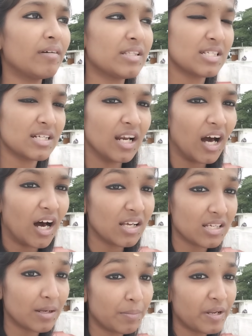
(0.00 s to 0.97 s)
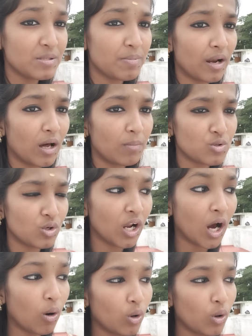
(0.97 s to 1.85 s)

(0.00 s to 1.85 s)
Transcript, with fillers: வச்சுக்கலாம் சர்ப்ரைஸ் பண்ணலாம் அப்படின்னு சொல்லி நான்